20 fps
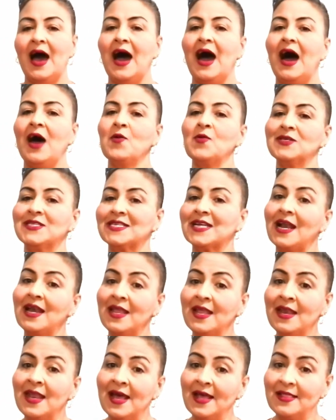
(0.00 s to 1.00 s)
A nuestra
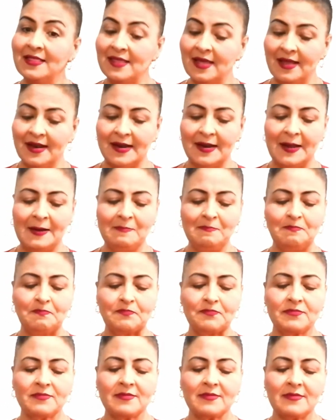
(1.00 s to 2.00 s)
línea interna
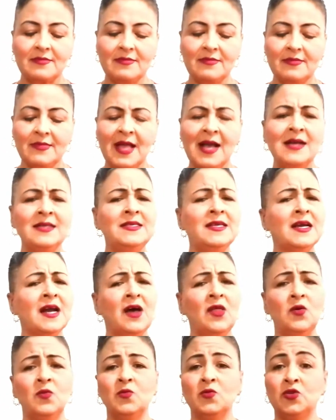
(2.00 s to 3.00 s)
han
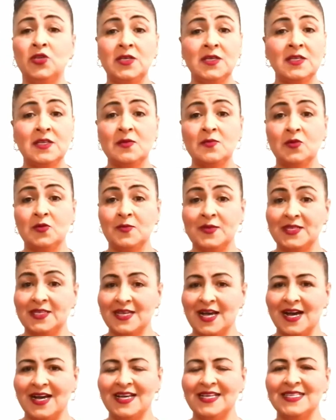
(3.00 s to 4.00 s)
llegado muchísimos
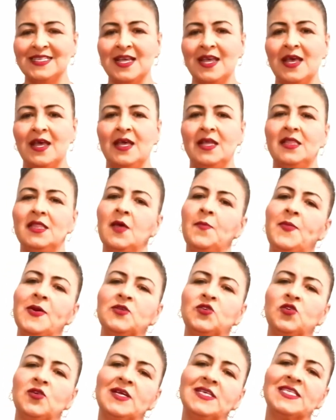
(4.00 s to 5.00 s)
mensajes de
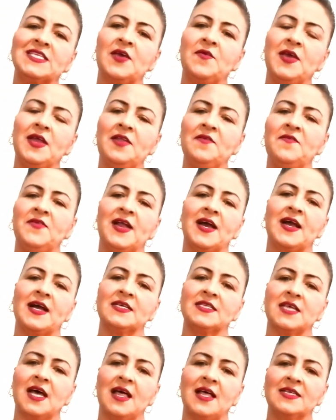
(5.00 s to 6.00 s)
personas que vienen
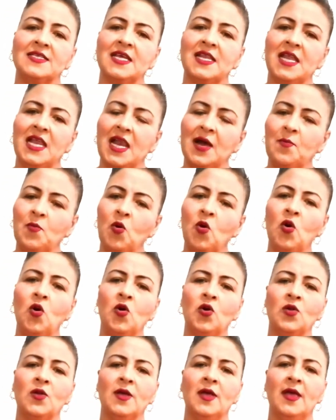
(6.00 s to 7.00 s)
fracasadas en el
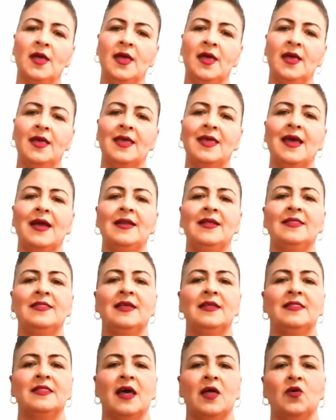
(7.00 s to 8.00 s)
amor, que han
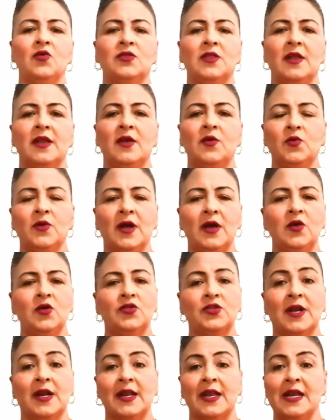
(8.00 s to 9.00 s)
intentado tener una y
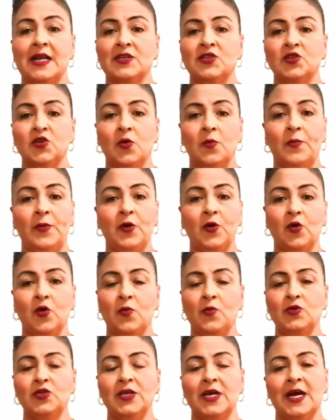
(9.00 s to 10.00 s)
otra relación, pero
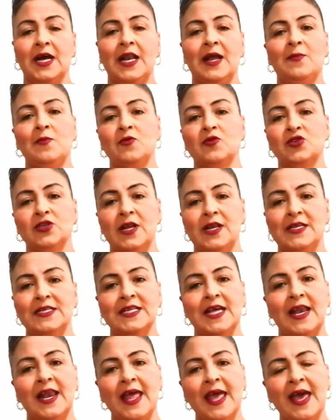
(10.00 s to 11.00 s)
como llega el amor se les
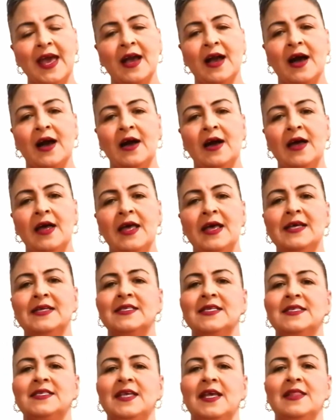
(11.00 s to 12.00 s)
aleja,
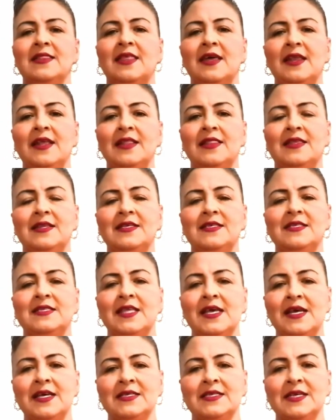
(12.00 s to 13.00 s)
se sienten en
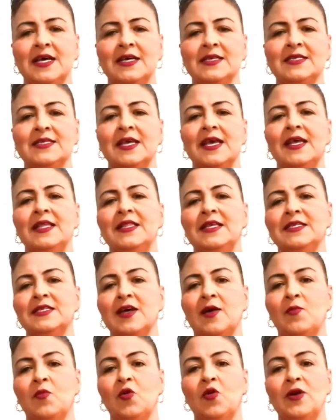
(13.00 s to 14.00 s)
tristezas, en
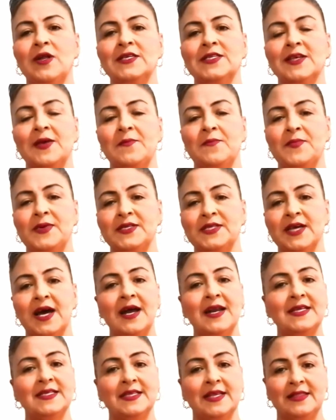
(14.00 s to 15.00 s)
desamores, en
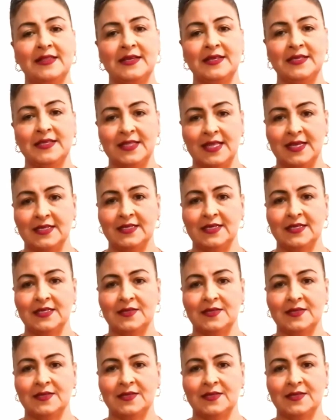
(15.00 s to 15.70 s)
pesares, en tristezas.